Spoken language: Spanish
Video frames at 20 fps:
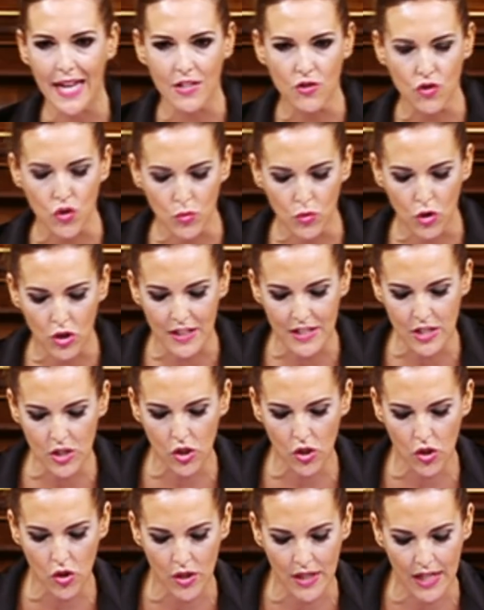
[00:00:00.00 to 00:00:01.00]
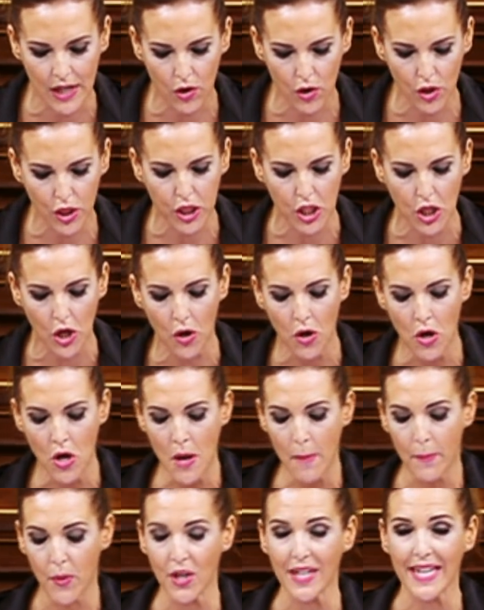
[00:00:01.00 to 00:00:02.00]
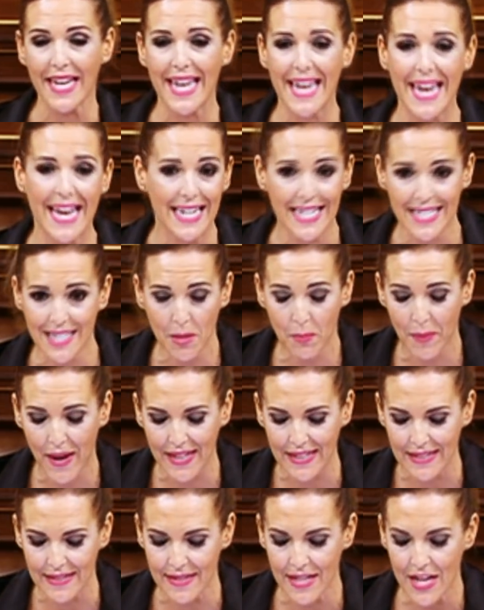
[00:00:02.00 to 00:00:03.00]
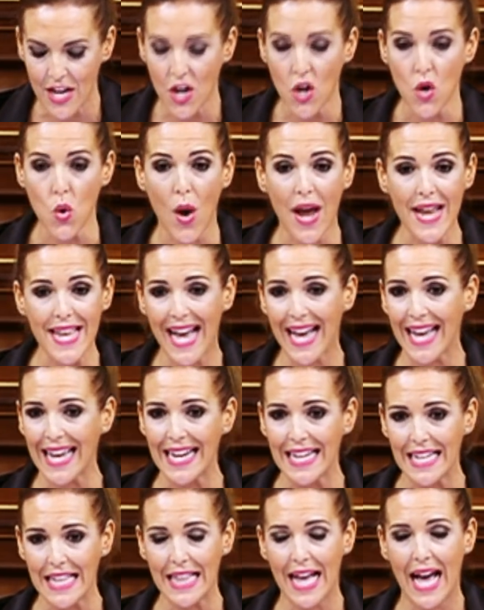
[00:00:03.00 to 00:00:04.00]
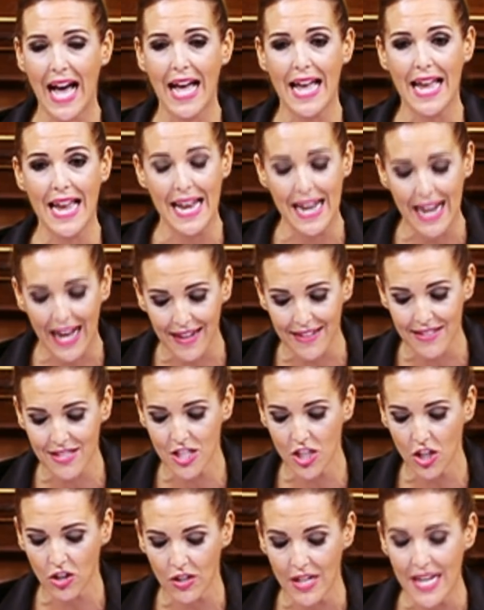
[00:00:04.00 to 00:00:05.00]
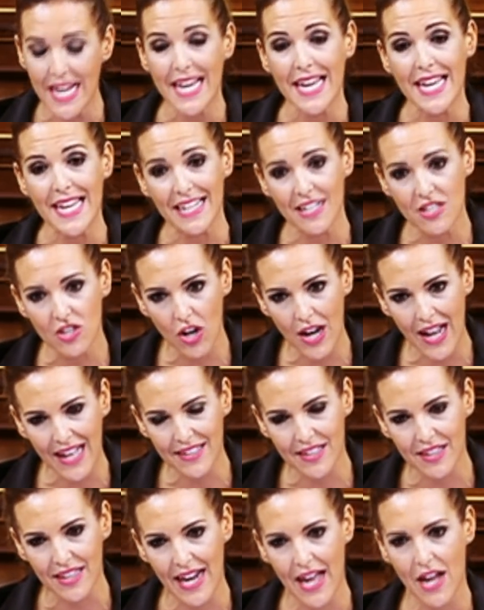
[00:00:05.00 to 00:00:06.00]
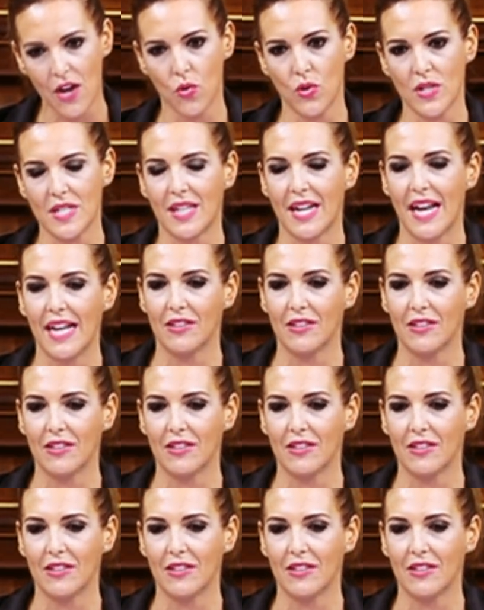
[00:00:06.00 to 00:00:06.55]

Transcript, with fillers: en su modesto negocio, porque en este país no hay agilidad en la gestión y eso lastra nuestra